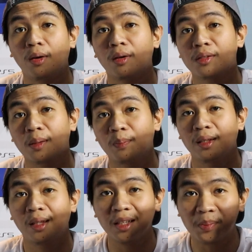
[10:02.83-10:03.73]
ako sa ah,
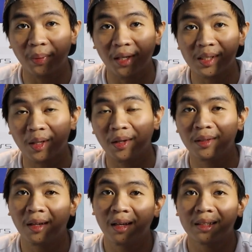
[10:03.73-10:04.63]
disc version.
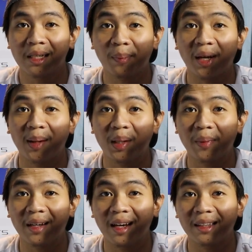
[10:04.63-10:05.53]
Syempre alam
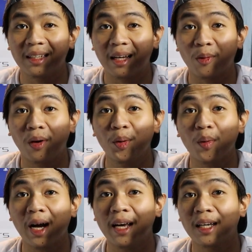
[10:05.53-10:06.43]
naman natin na kung
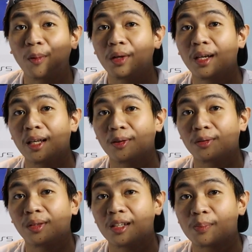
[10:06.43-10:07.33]
anong kayang gawin
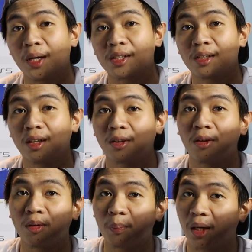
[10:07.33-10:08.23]
nitong disc version na to
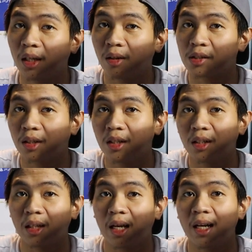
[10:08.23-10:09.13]
compared dito sa
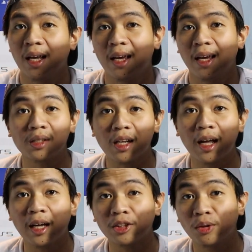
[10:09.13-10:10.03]
digital. Kung sa
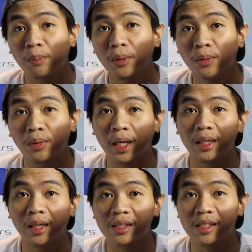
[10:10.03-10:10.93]
lahat yung Blu-ray
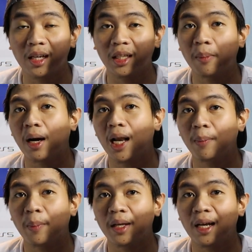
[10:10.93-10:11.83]
disc niya, 'di ba?
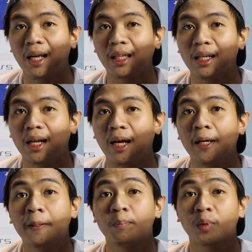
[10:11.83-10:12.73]
Alam naman natin
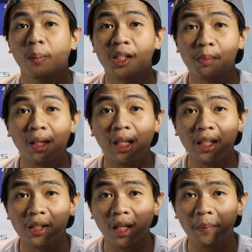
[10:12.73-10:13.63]
na mas madali
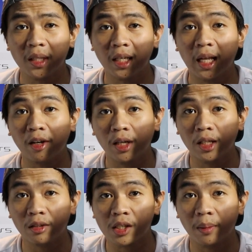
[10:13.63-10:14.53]
siyang gamitin lalo na
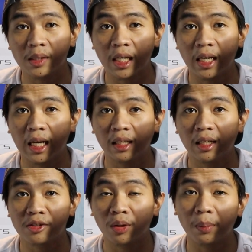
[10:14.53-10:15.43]
dito sa bansa natin
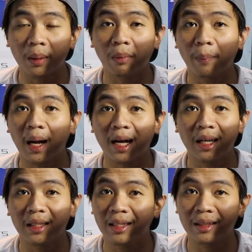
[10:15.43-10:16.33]
na sobrang
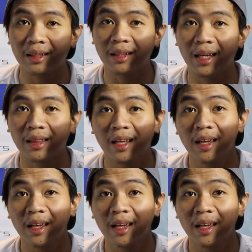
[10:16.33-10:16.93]
babagal ang internet.